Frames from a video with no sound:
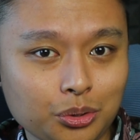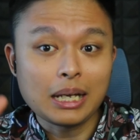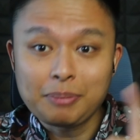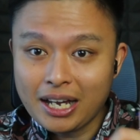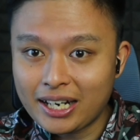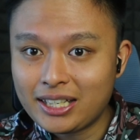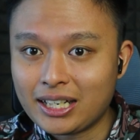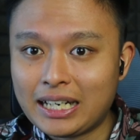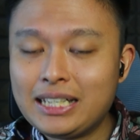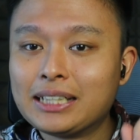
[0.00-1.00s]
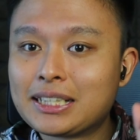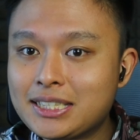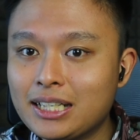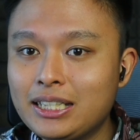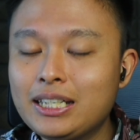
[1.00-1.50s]
Tapi anehnya ini nggak
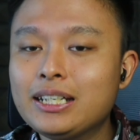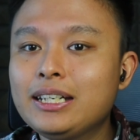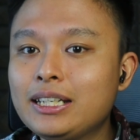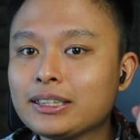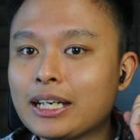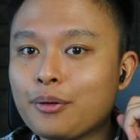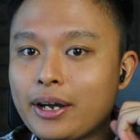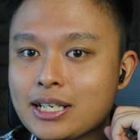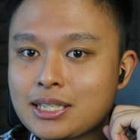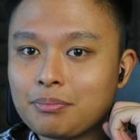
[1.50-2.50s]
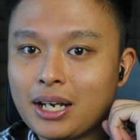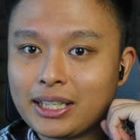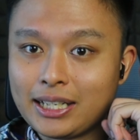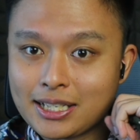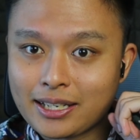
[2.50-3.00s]
terjadi di TWS sebelah
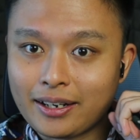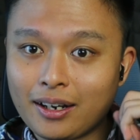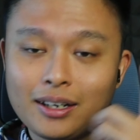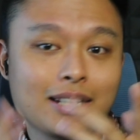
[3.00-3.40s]
kiri saya.